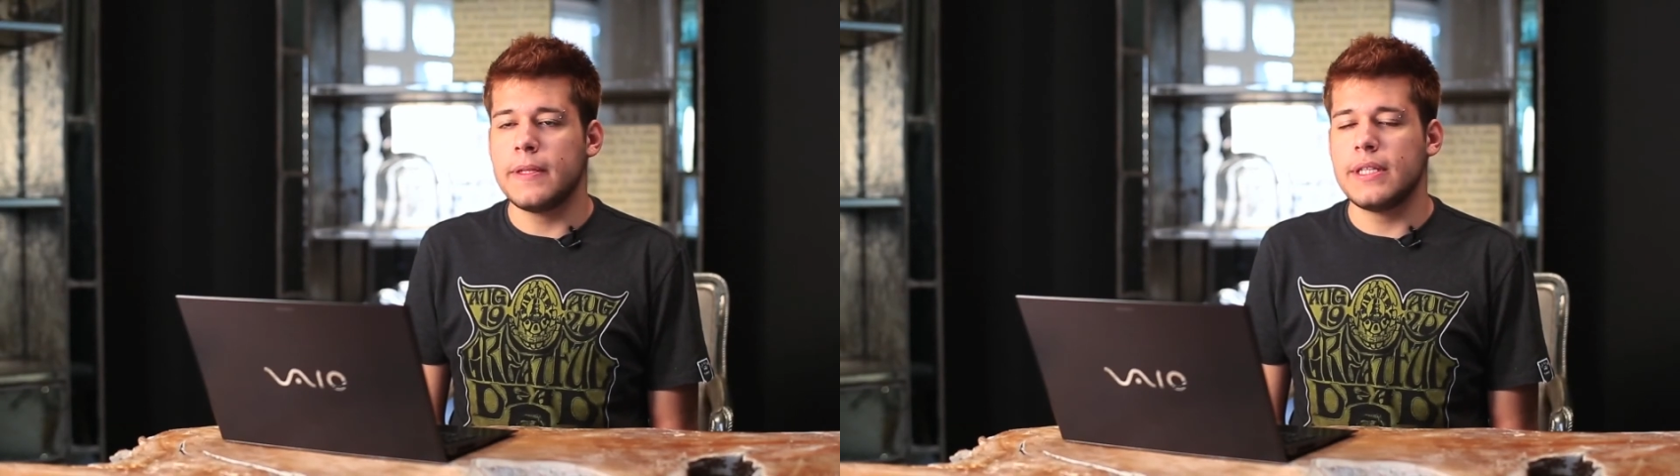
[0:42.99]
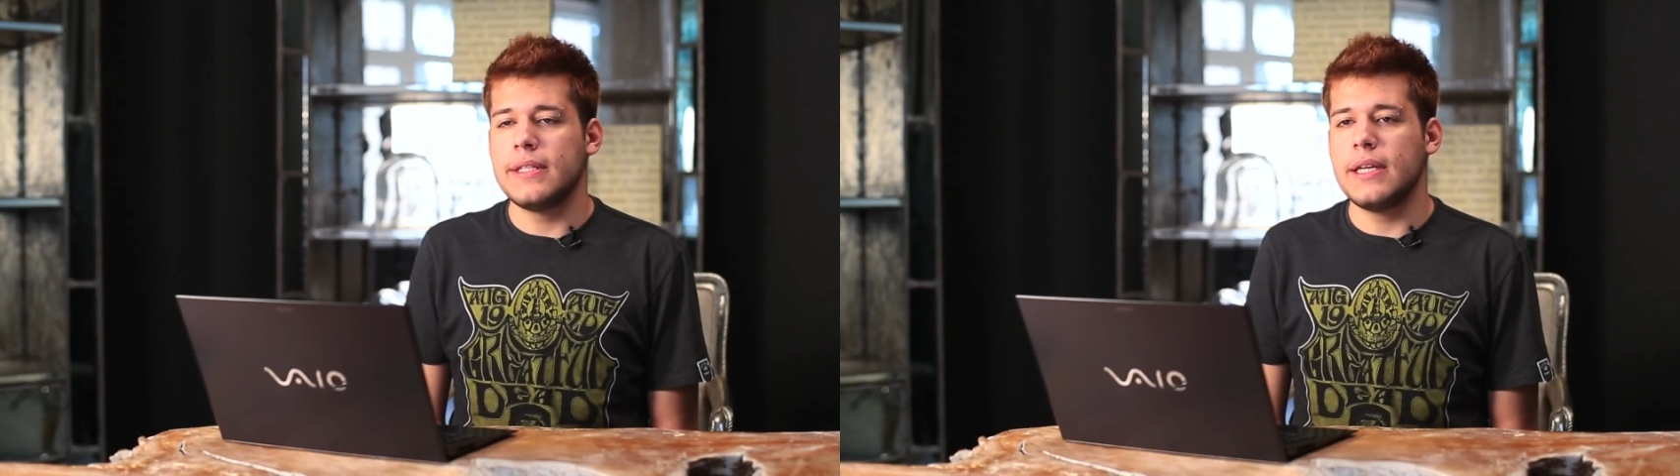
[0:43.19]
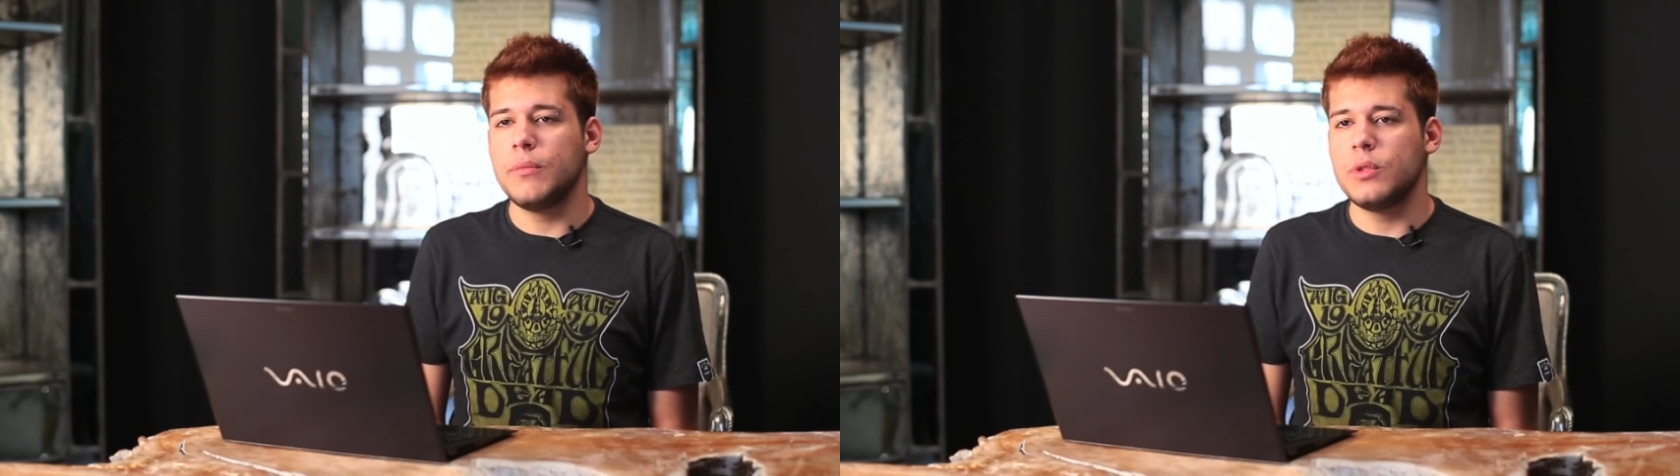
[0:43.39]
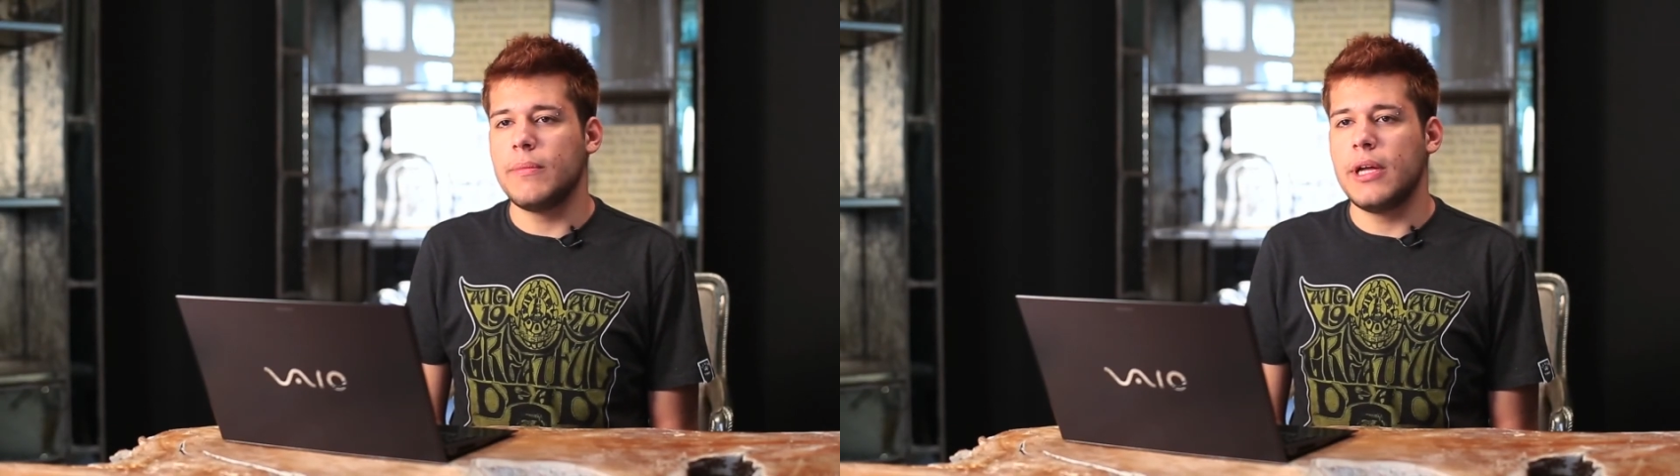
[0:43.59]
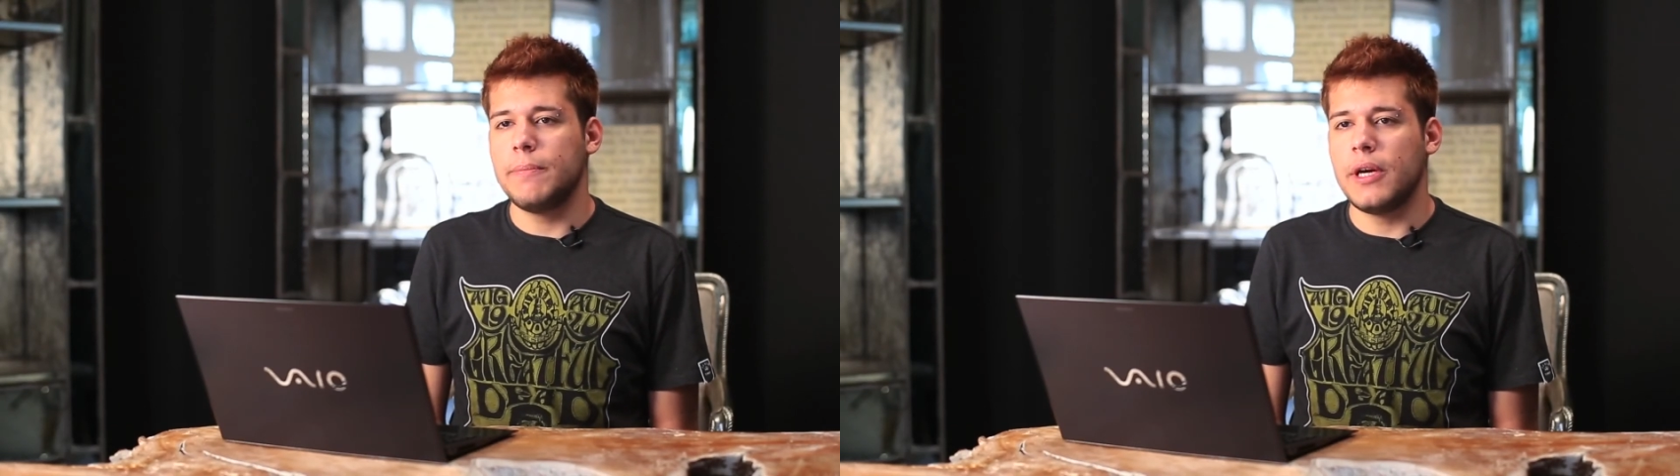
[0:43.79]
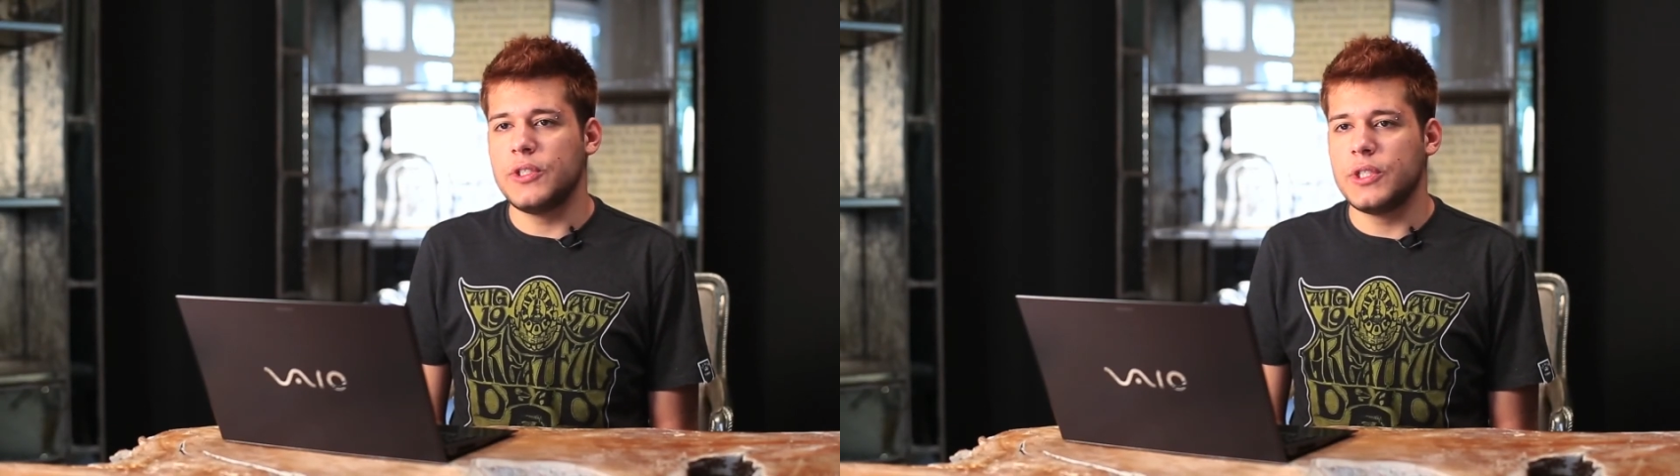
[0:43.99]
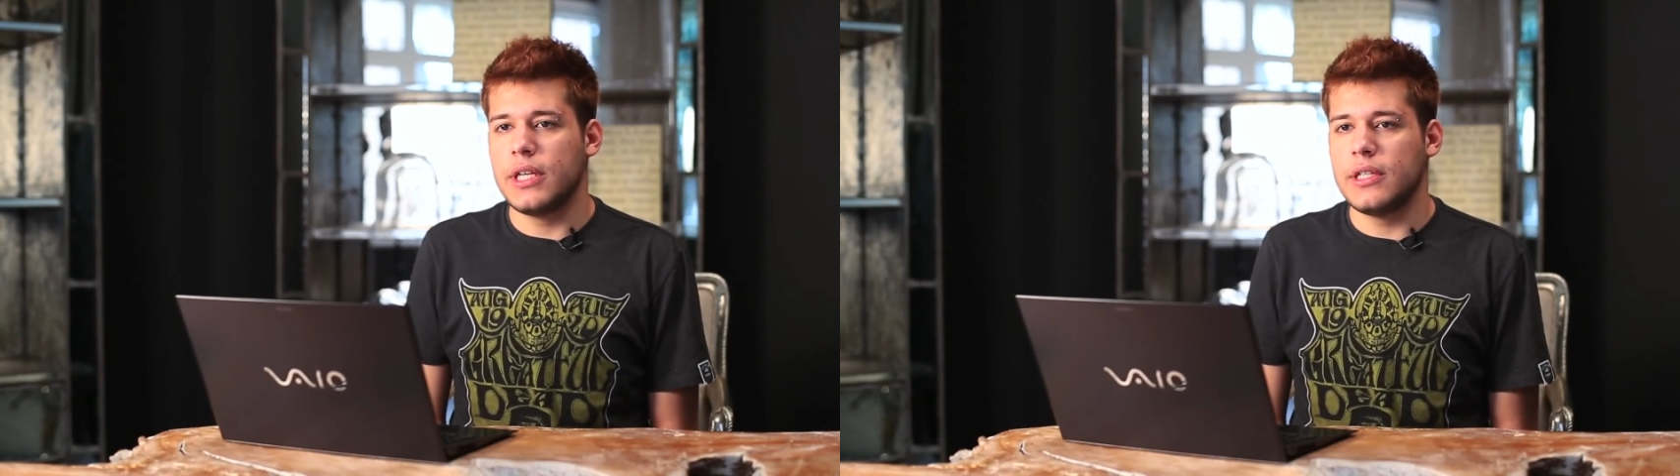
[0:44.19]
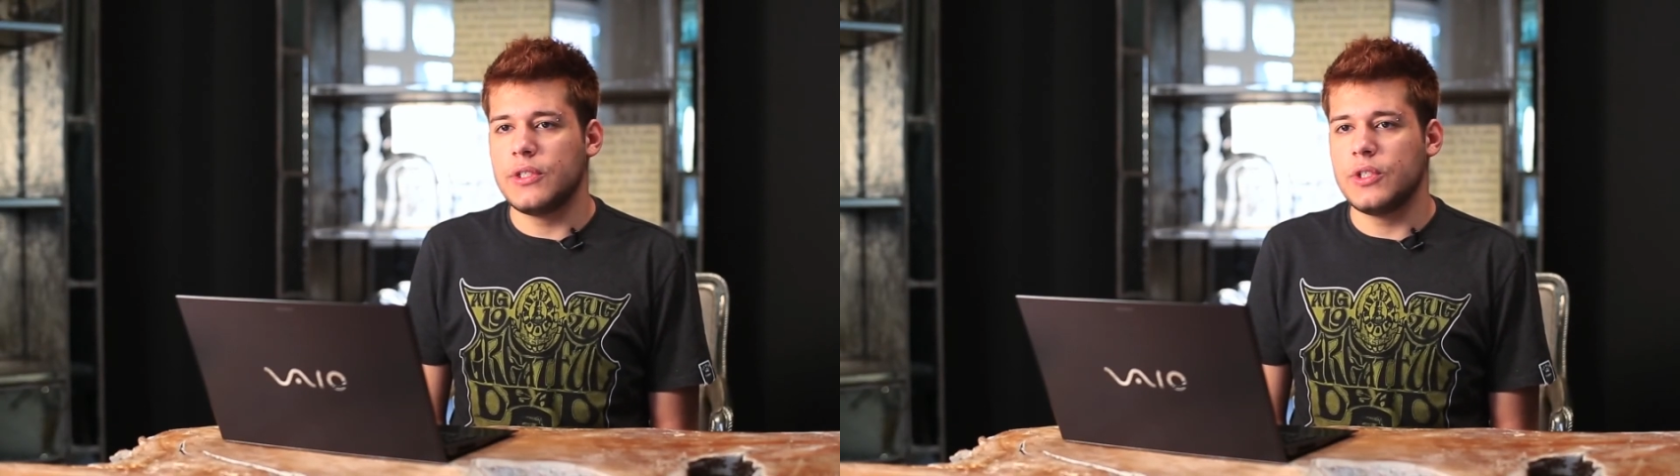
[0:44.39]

Zaten bu temel parçalar